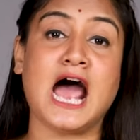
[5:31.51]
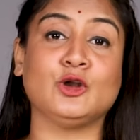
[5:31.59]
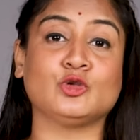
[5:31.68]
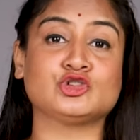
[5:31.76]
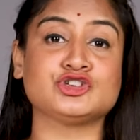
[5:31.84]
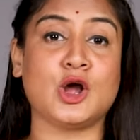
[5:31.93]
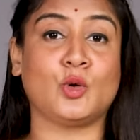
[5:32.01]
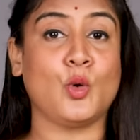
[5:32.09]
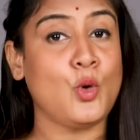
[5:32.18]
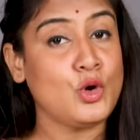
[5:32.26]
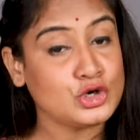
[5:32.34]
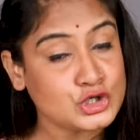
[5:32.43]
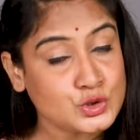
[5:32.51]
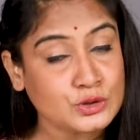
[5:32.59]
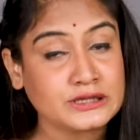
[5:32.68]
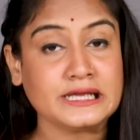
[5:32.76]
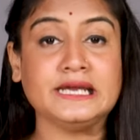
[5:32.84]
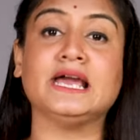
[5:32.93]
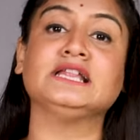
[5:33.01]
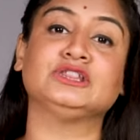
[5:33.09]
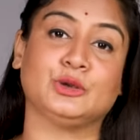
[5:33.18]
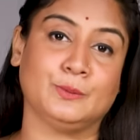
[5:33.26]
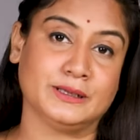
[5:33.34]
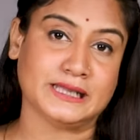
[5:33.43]
आलोचना को शुद्धि
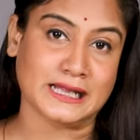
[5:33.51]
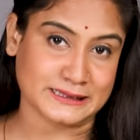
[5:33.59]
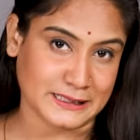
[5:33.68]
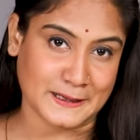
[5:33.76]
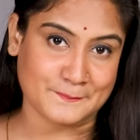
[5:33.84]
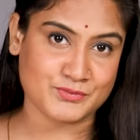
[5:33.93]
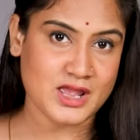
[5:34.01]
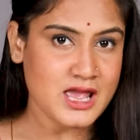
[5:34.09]
यंत्र बताते हैं